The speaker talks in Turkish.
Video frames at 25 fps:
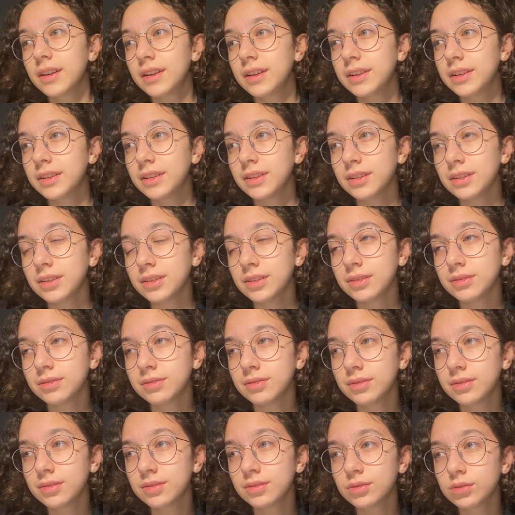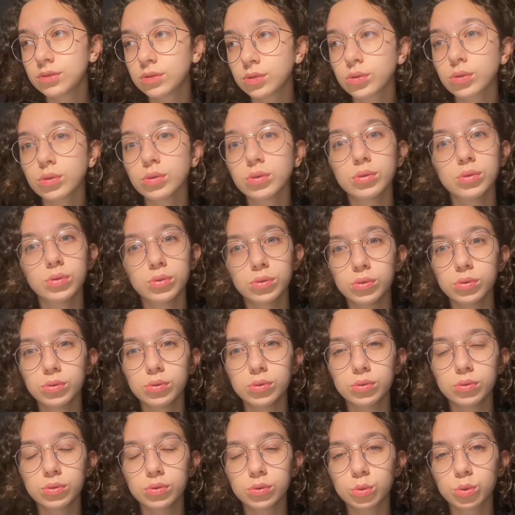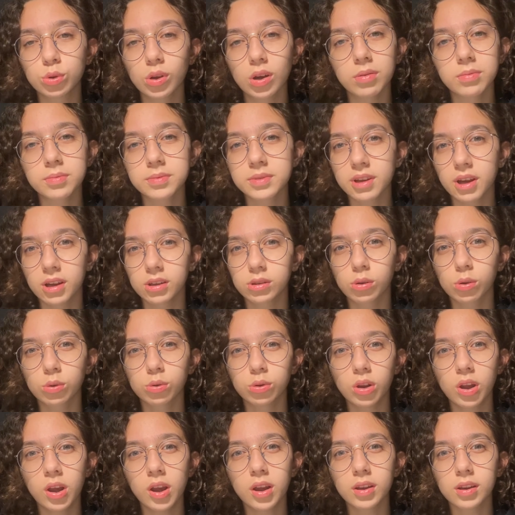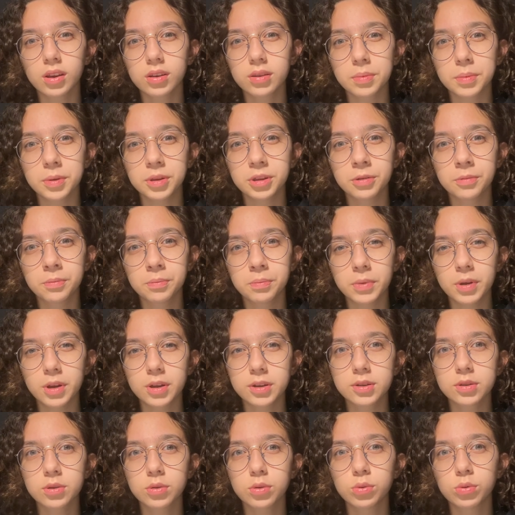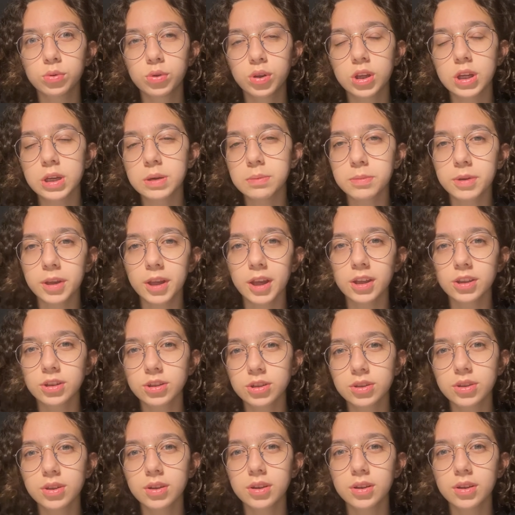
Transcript: Ee, çünkü dün tam saat 10'da yatmadım. Biraz onun 20 geçti.